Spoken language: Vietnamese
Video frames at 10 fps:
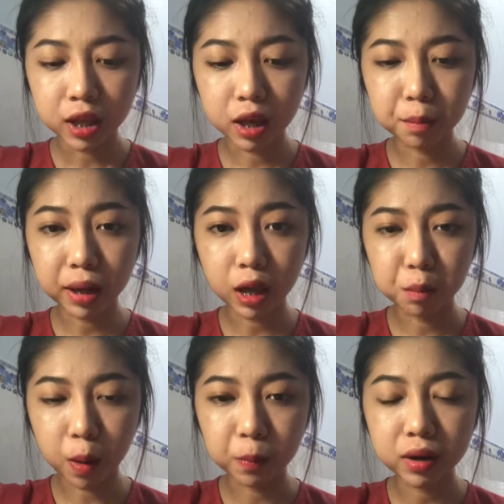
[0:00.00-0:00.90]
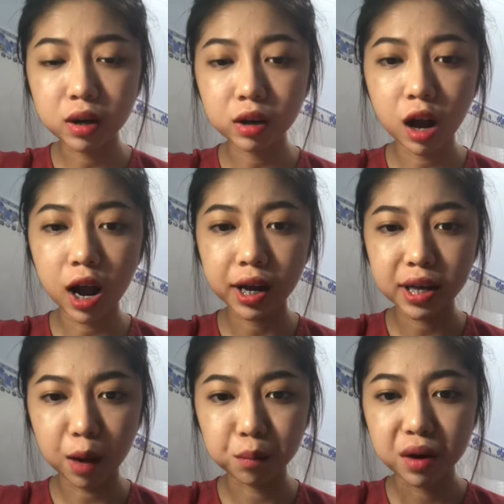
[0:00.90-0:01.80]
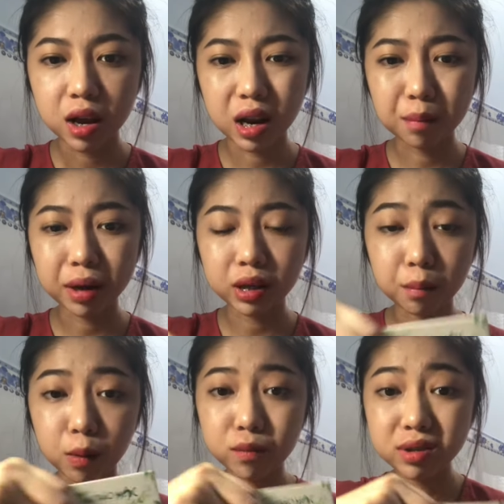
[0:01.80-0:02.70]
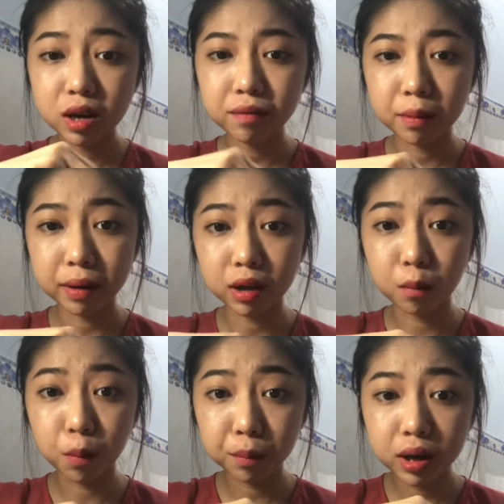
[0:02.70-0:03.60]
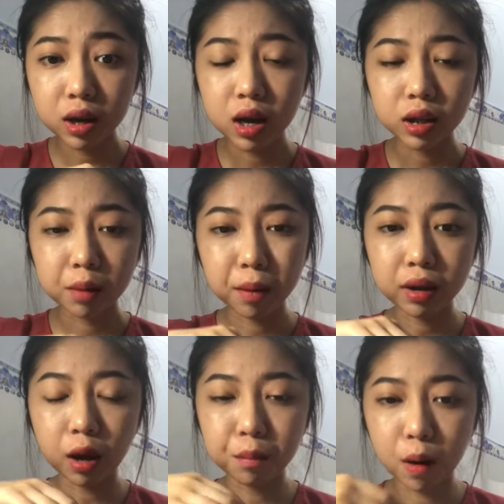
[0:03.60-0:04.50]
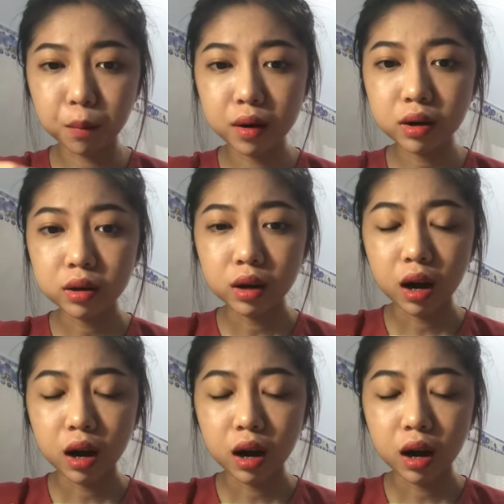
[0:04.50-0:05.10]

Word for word: thì mai thảo mộc á, nó có hai dòng là mai thảo mộc nguyên chất và mai thảo mộc mít thì mai thảo mộc á,